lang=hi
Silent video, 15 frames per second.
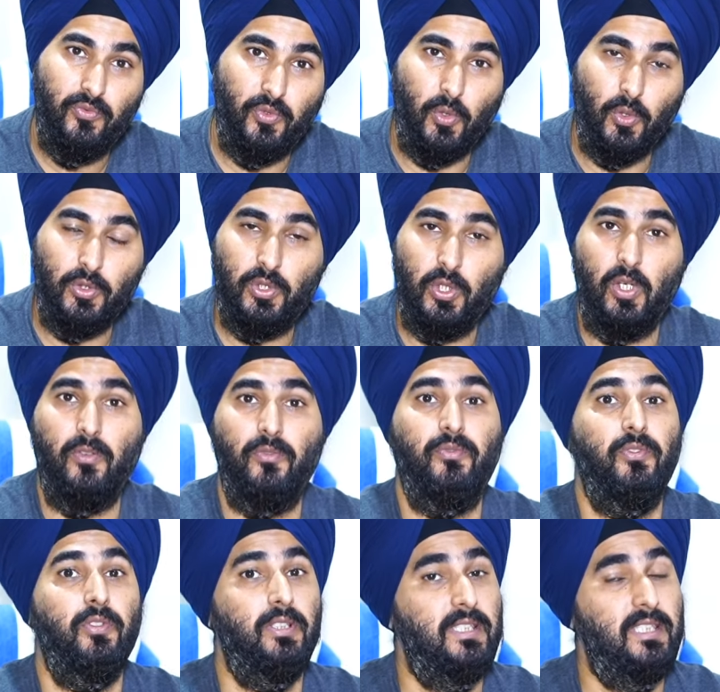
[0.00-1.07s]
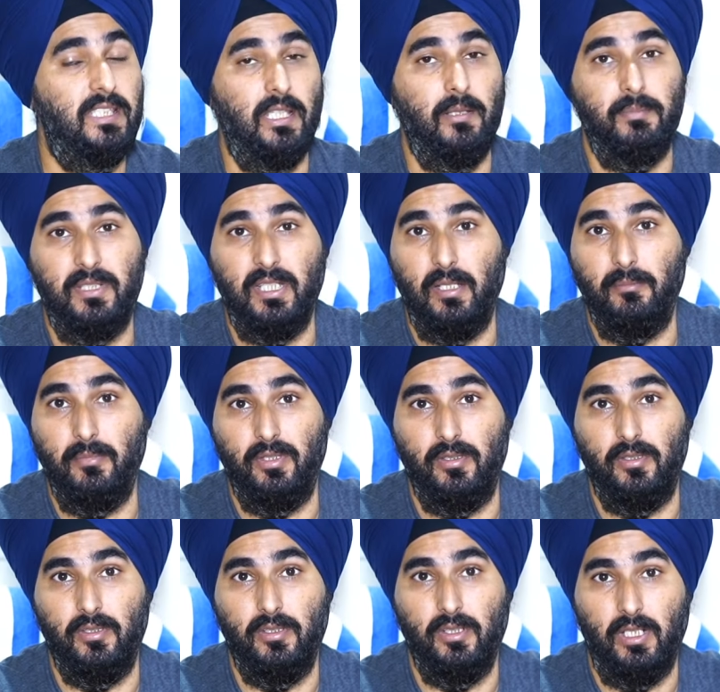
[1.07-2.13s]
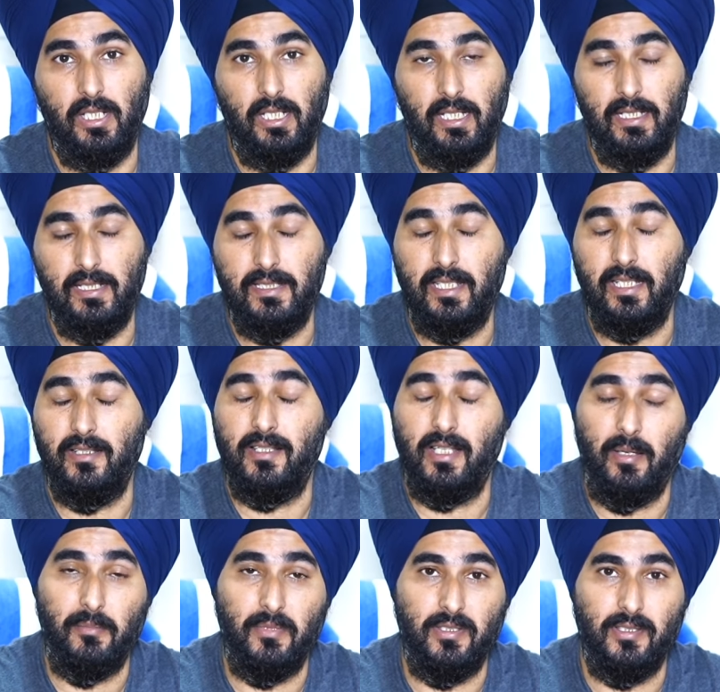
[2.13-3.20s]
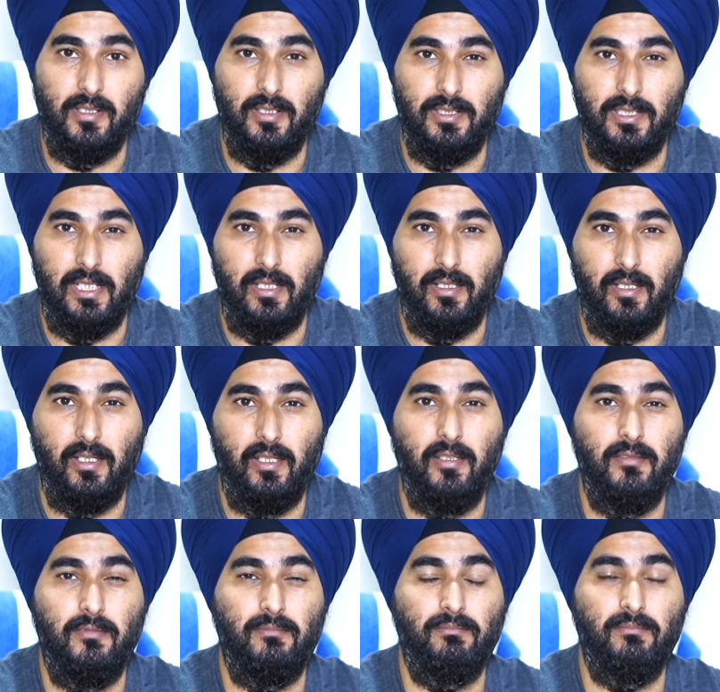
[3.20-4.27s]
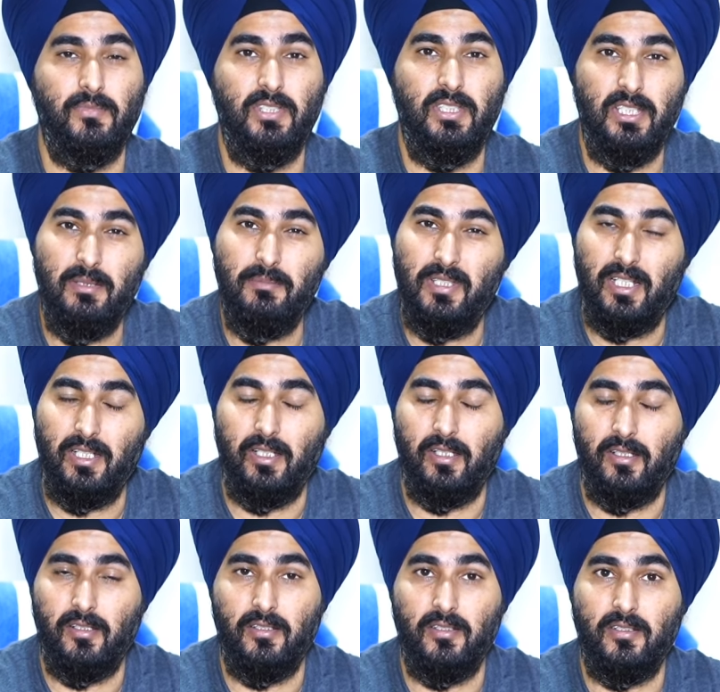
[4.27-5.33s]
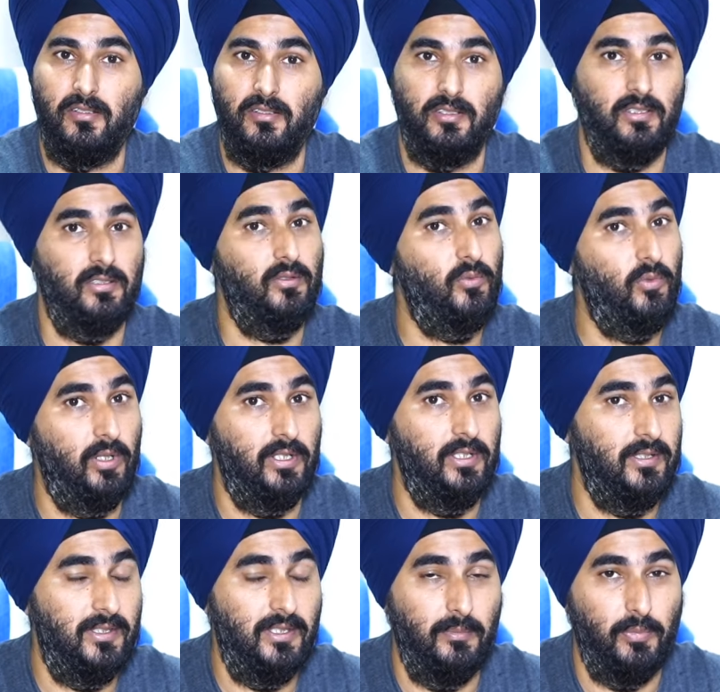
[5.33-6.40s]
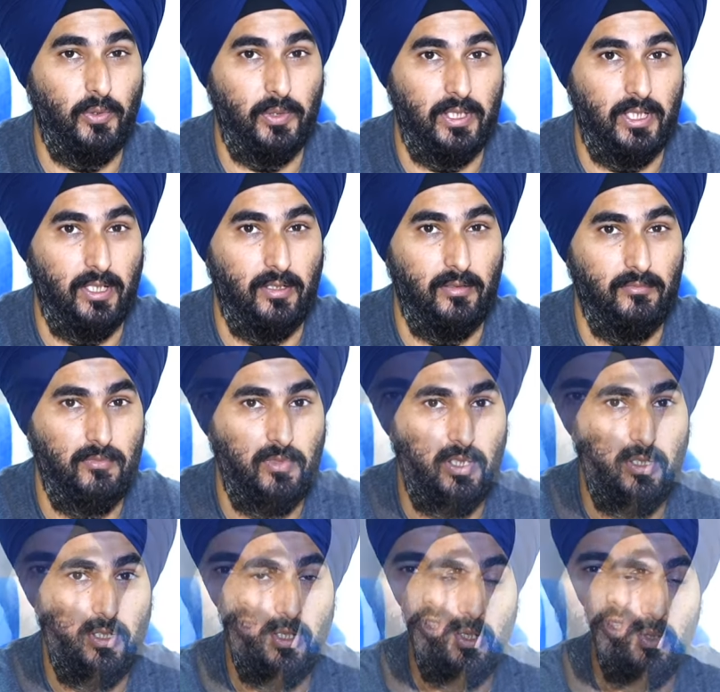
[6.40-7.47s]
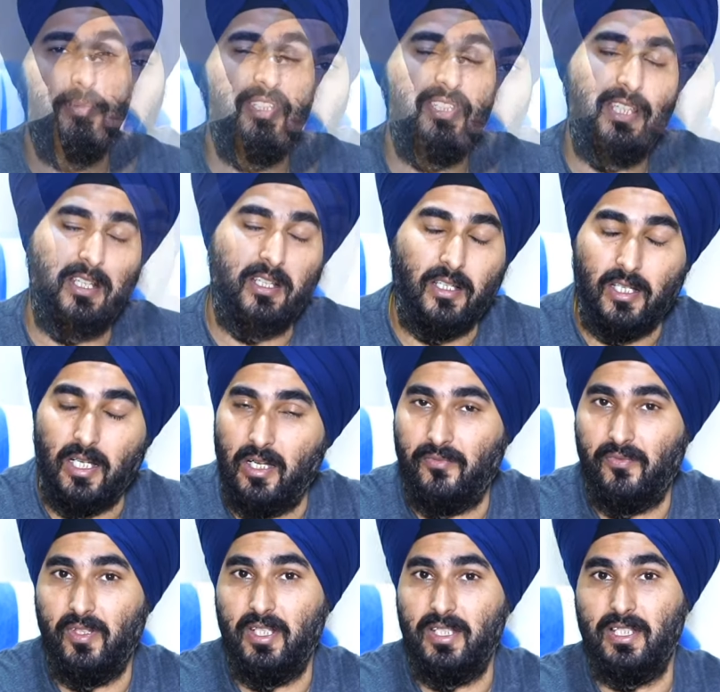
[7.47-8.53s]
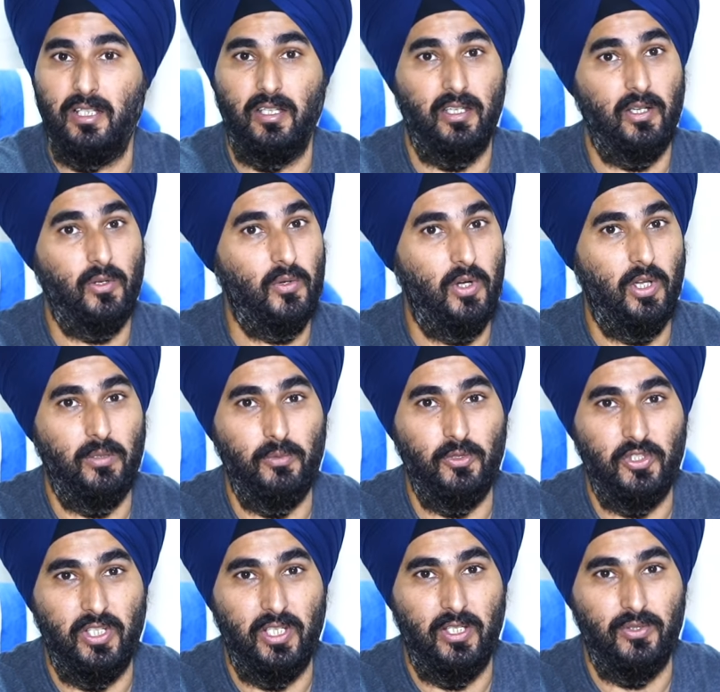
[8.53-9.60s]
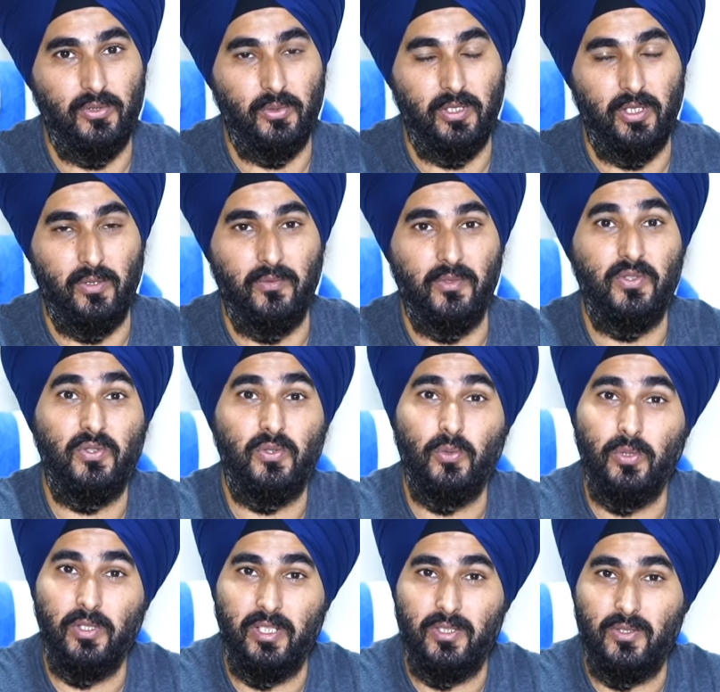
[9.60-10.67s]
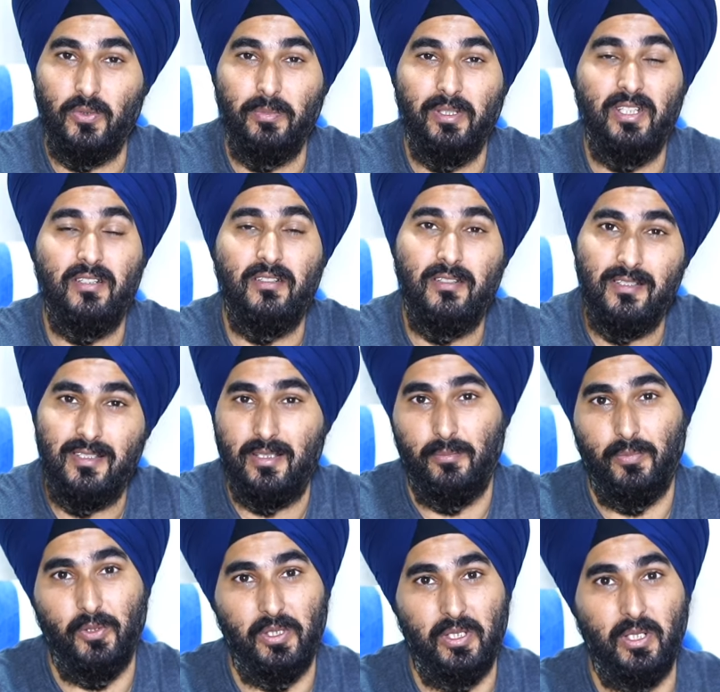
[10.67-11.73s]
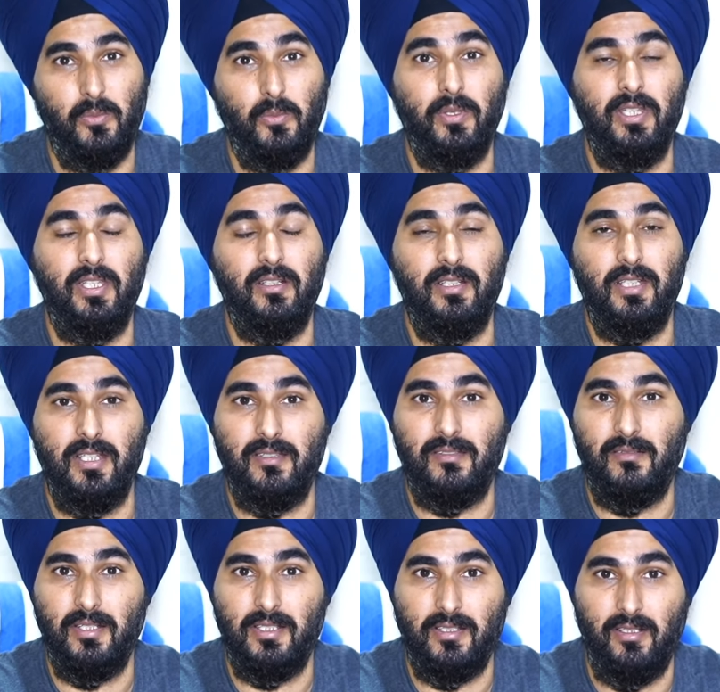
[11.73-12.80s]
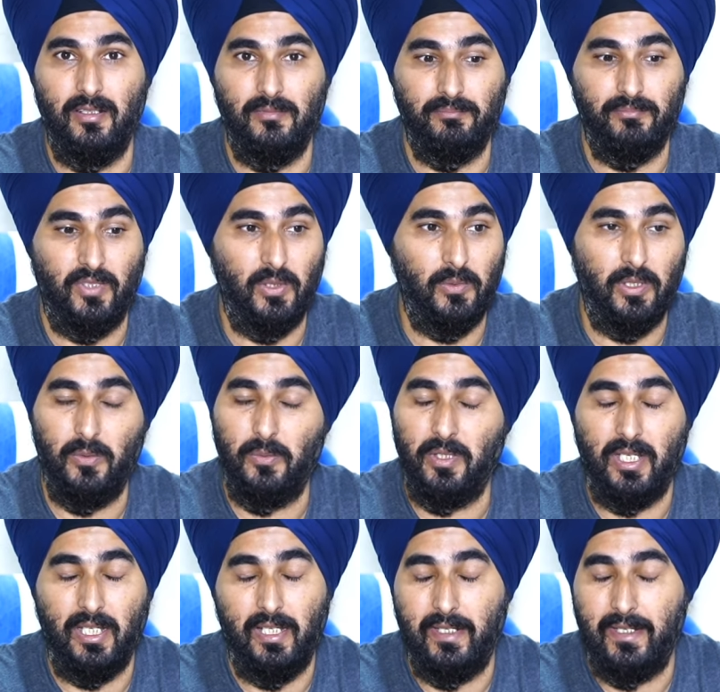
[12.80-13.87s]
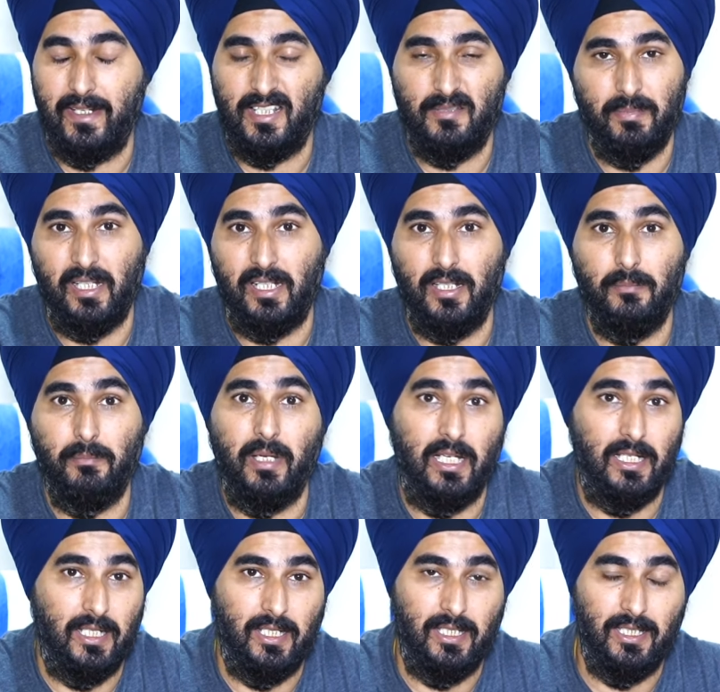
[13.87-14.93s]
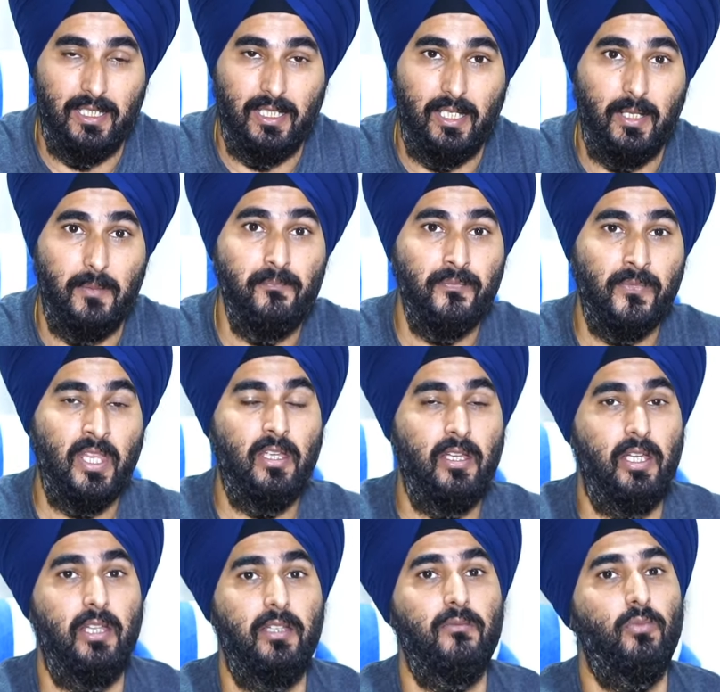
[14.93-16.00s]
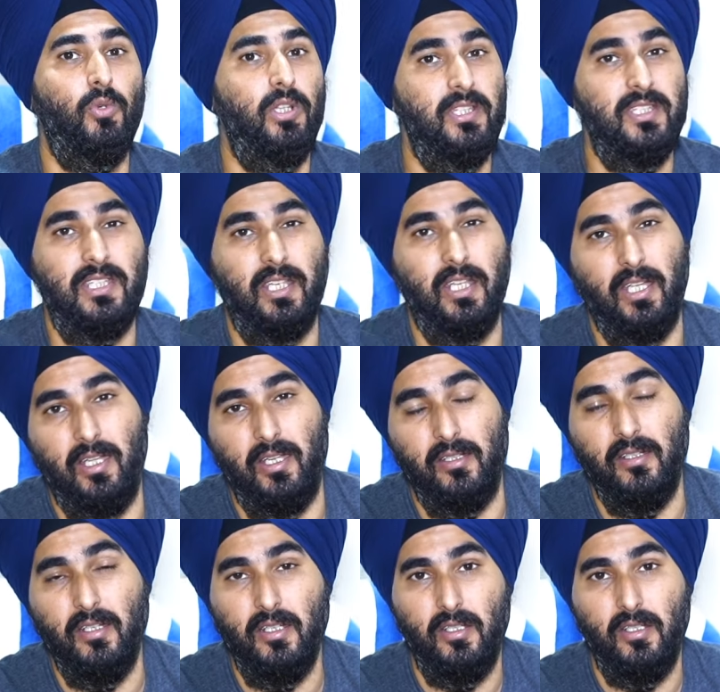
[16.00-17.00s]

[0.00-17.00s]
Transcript: फोर्थ ऑफ सितंबर आईएलटीएस एग्जाम रिजल्ट है एंड सीम्स लाइक इट्स क्वाइट डिसअपॉइंटिंग सुबह से काफी सारे कॉल मुझे आ चुके हैं ऑफ द स्टूडेंट्स हु बीन डिसअपॉइंटेड विद देयर टेस्ट क्योंकि उनके एक्सपेक्टेड बैंड नहीं आए एंड वंस अगेन